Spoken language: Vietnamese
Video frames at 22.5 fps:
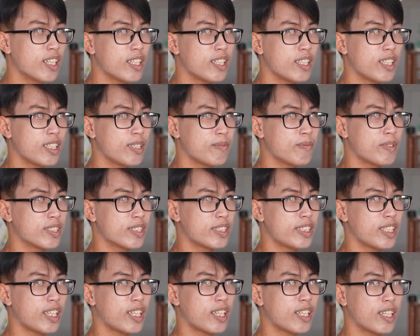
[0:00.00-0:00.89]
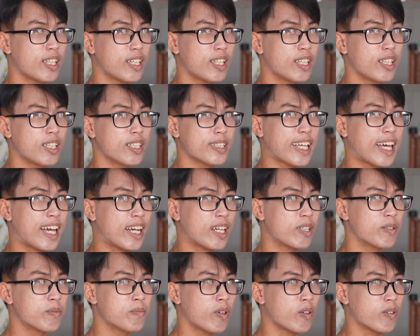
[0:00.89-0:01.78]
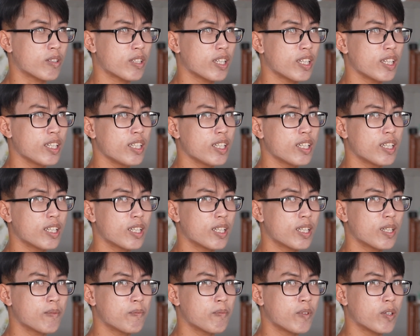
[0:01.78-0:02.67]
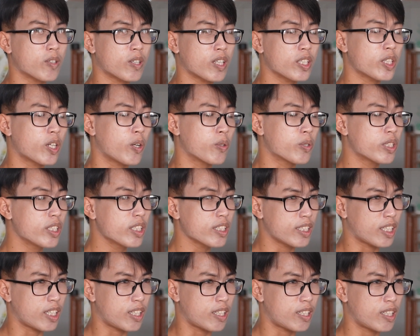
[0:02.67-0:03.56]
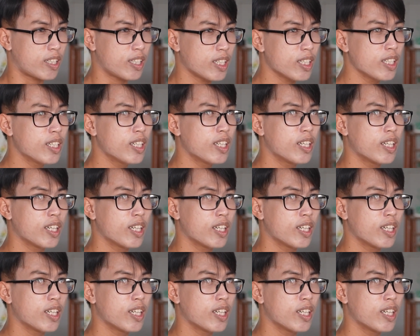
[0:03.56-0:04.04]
thì mình sẽ tạo một cái ờ, một cái tổ chức nhỏ